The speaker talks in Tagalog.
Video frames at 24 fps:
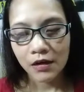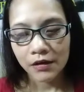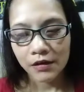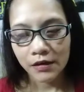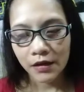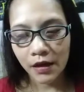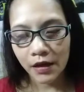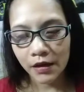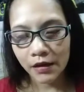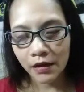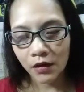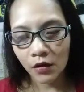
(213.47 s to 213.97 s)

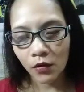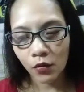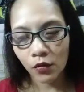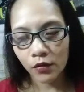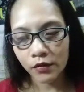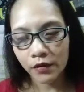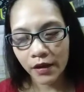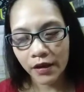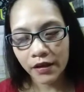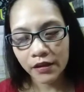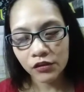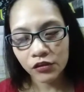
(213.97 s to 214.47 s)
9.30
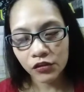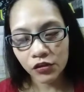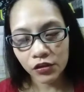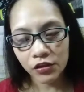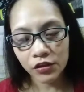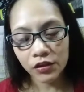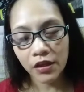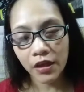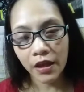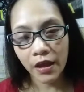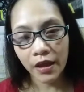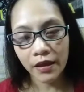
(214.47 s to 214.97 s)

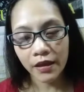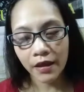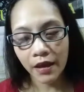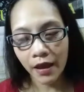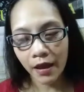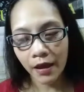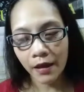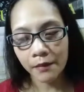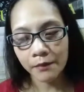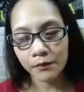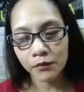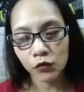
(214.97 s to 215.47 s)

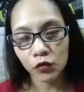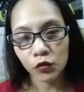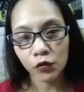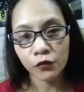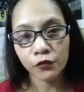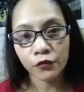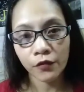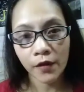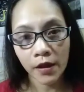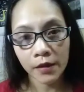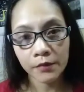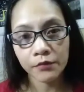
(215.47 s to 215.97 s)
a.m. to
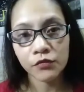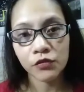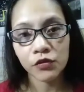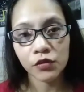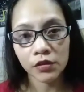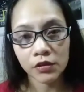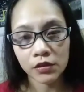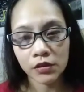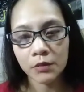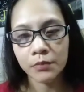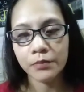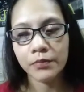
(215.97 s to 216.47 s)

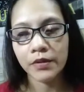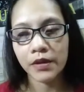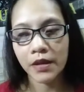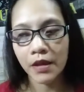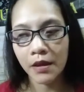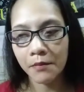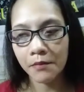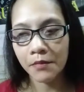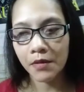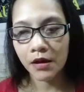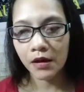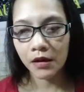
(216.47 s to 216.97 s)
5.30
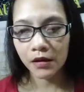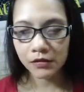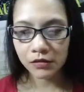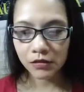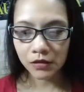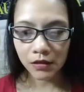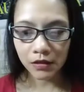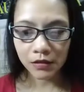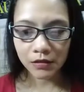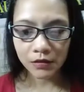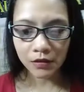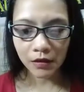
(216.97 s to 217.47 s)
p.m. mga
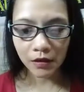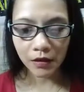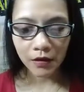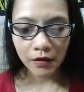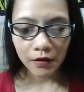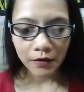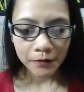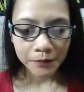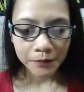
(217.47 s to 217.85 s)
ka-charchar.